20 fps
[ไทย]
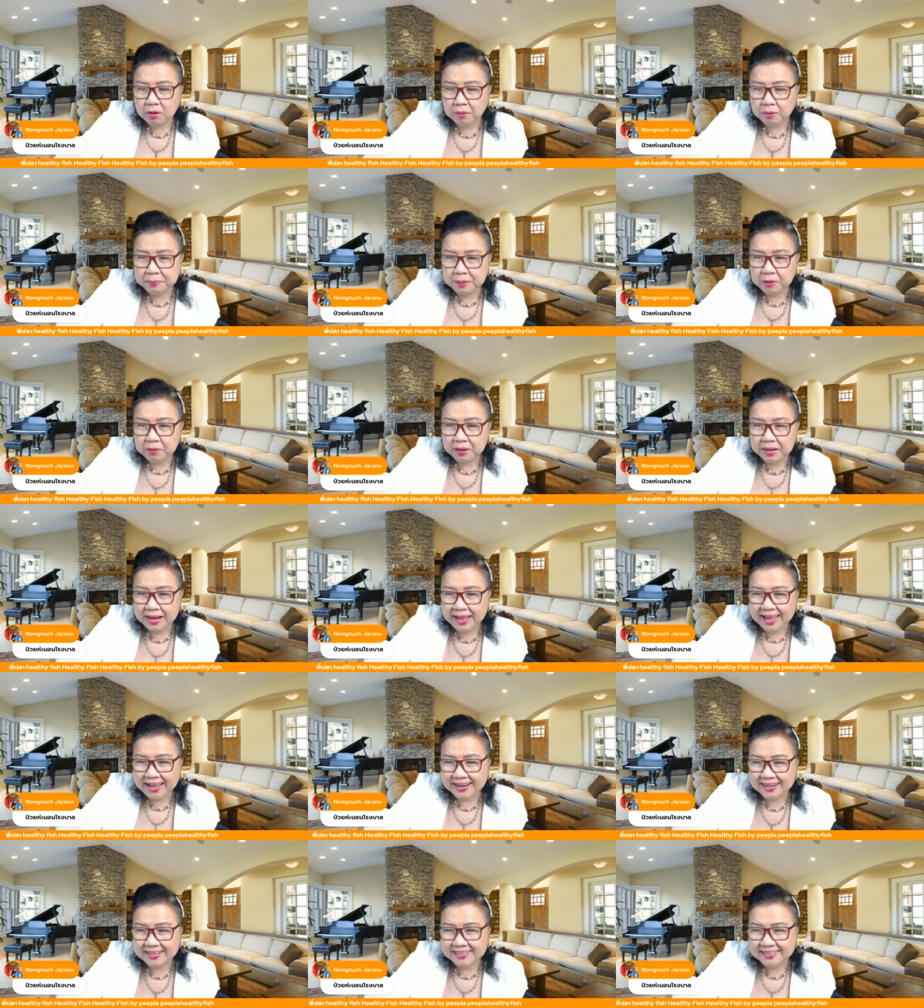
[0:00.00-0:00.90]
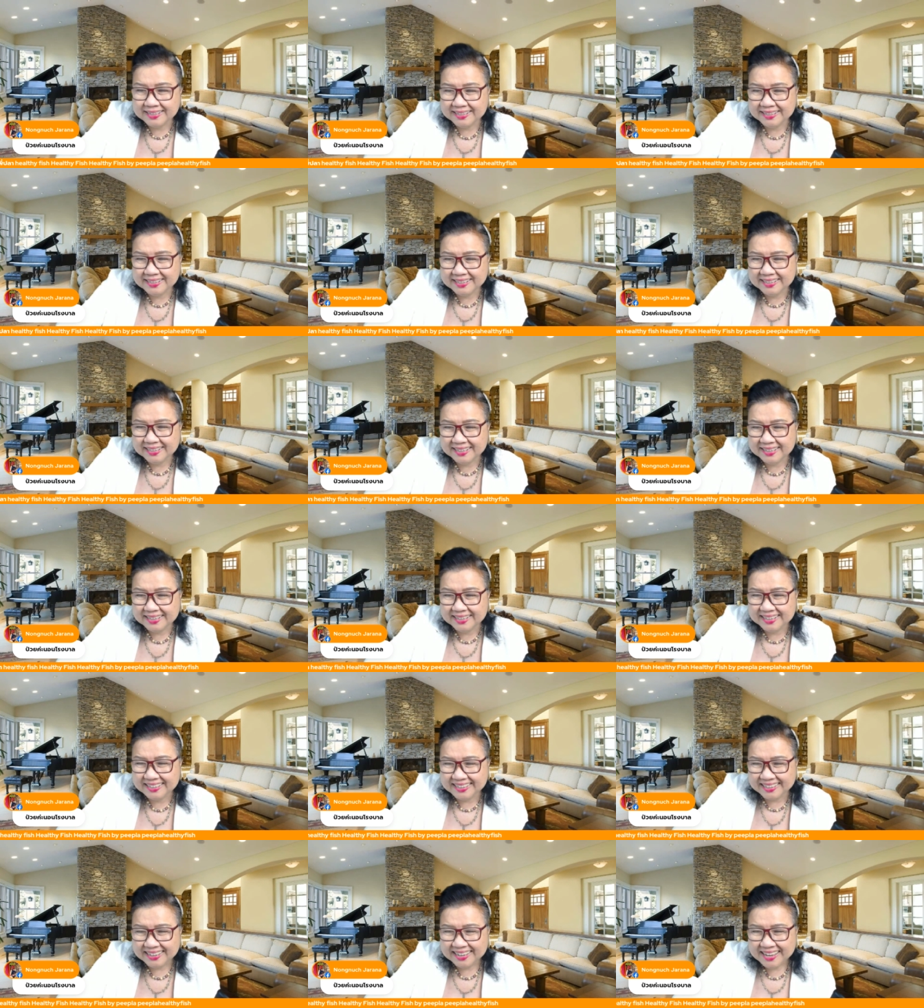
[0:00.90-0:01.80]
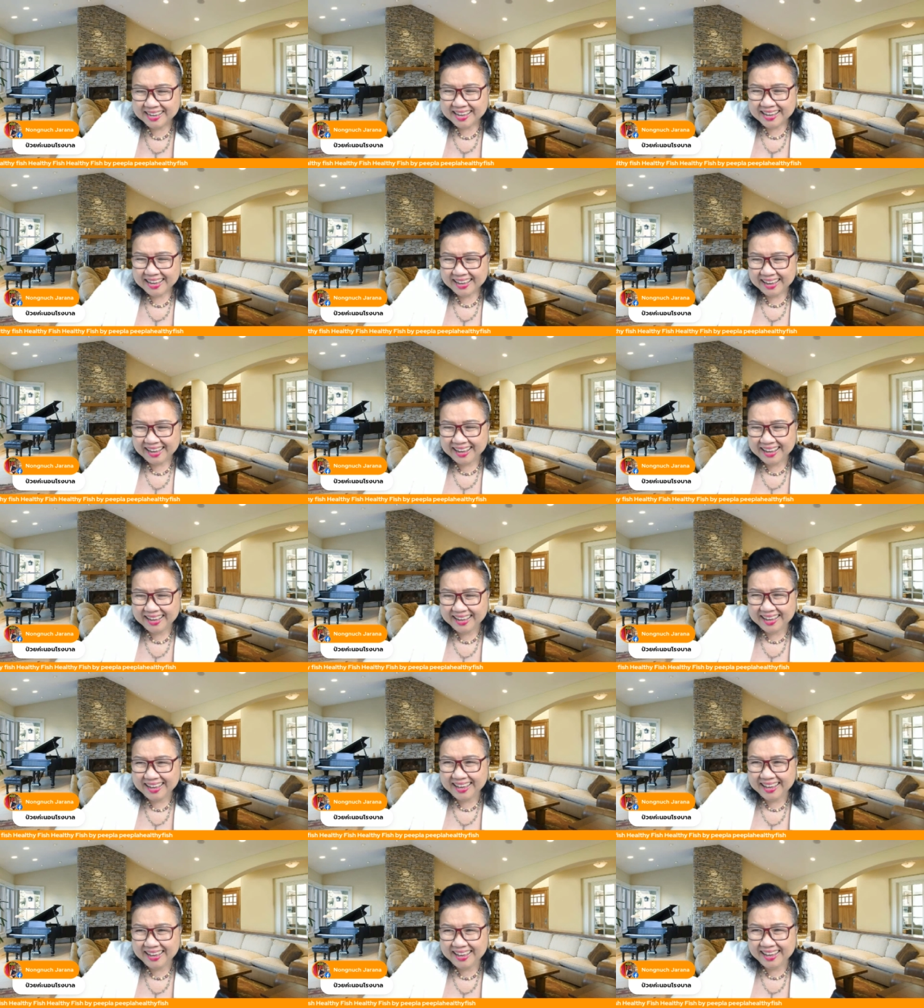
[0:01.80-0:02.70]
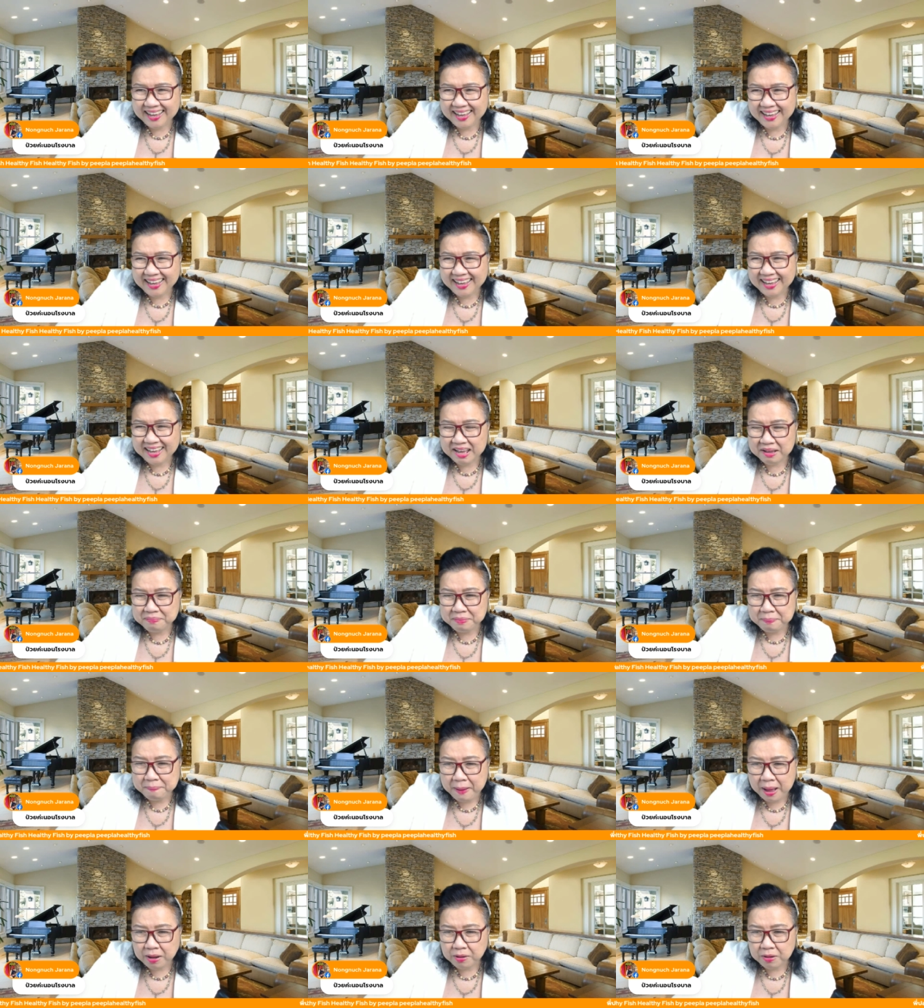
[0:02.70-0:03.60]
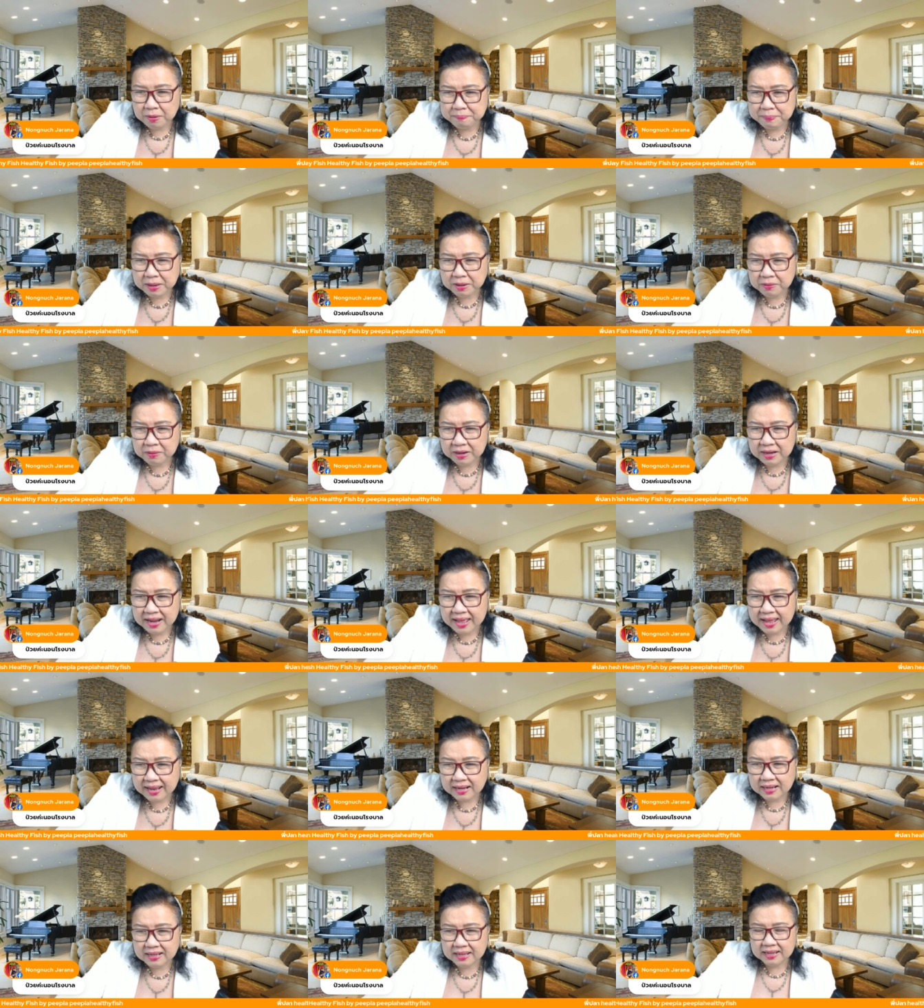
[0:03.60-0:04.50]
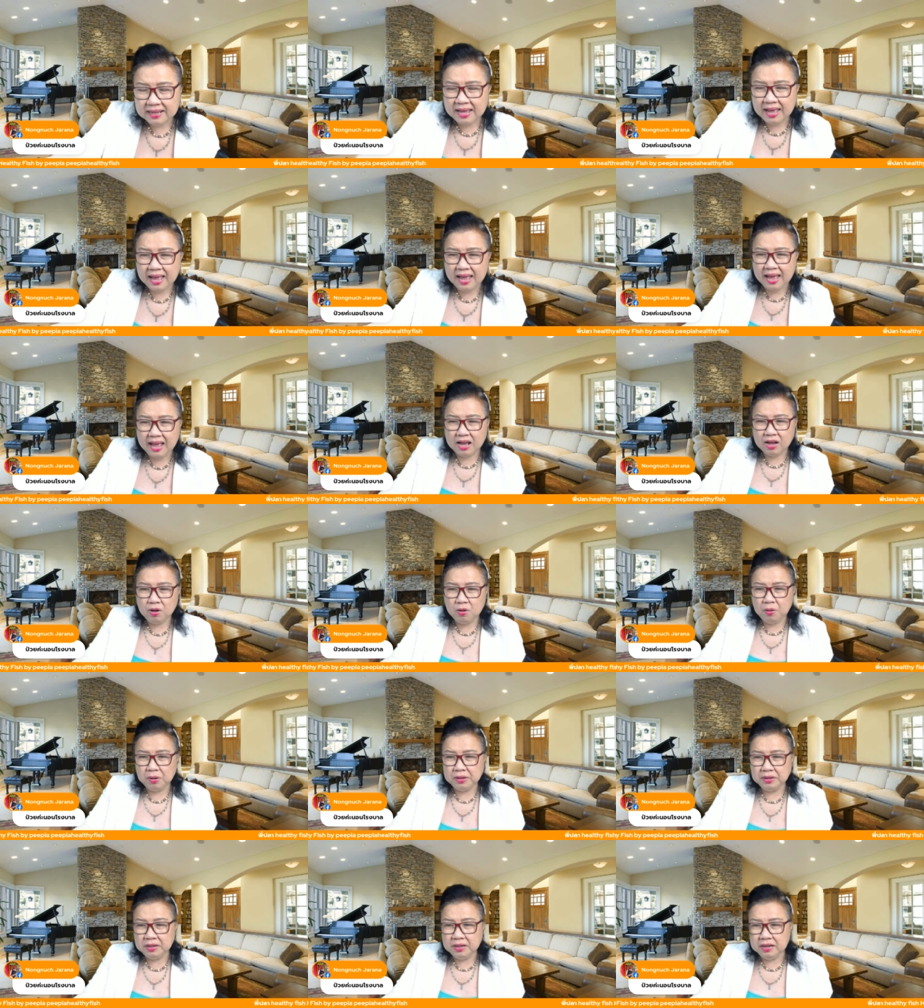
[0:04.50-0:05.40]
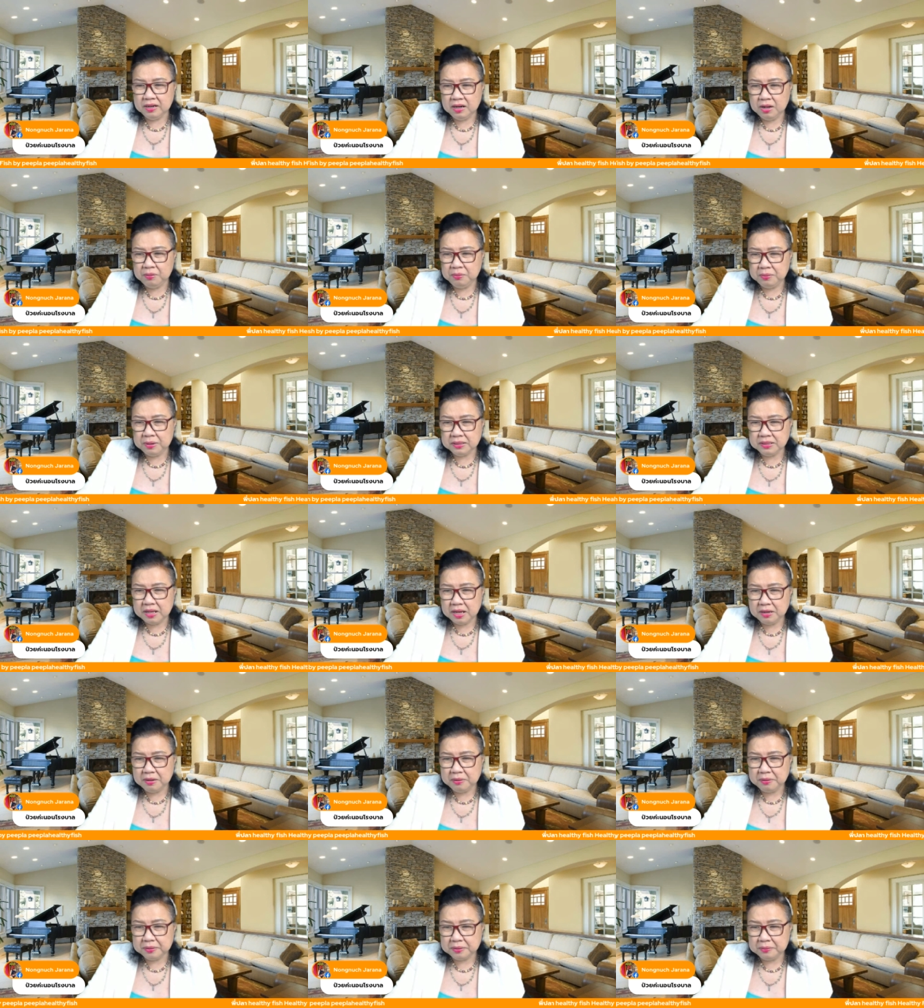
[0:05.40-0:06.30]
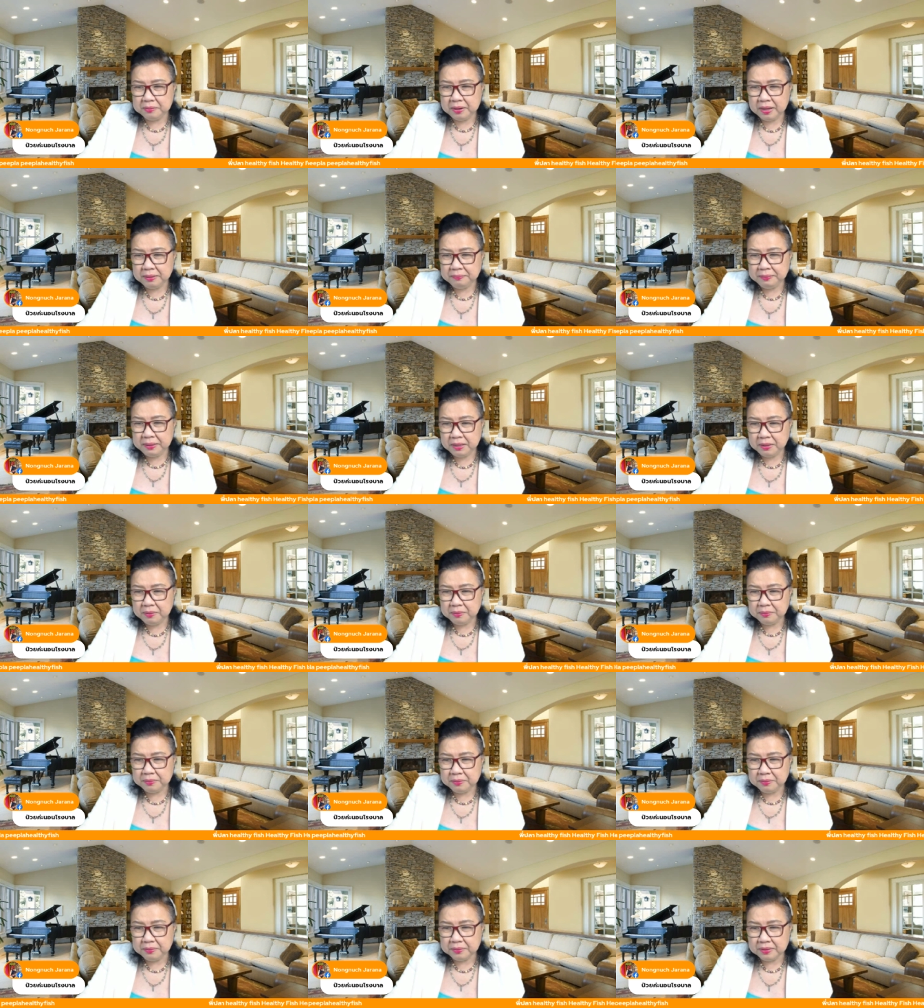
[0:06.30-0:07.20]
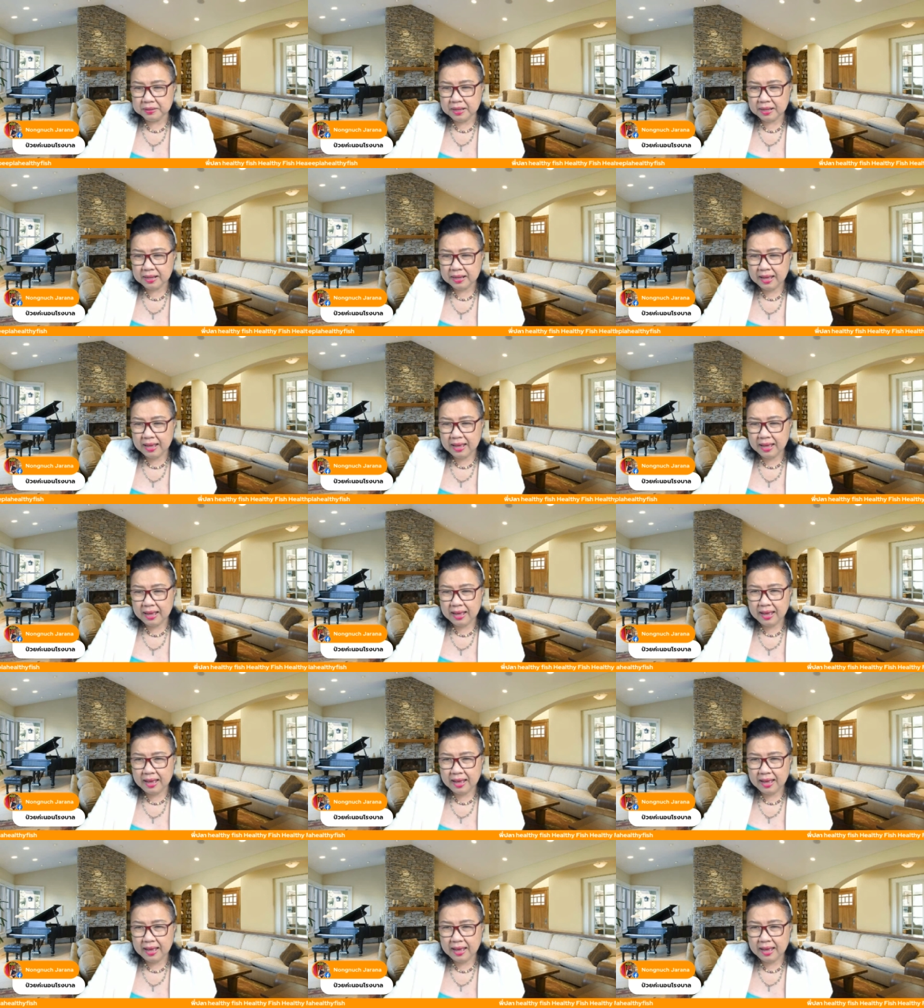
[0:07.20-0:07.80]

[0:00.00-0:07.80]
ดเป็นคนแรกเลยอ่าพี่ปากดเป็นคนแรกเลยค่ะกดหนึ่งแล้วหัวใจรัวๆให้พี่น้องนุชนะคะ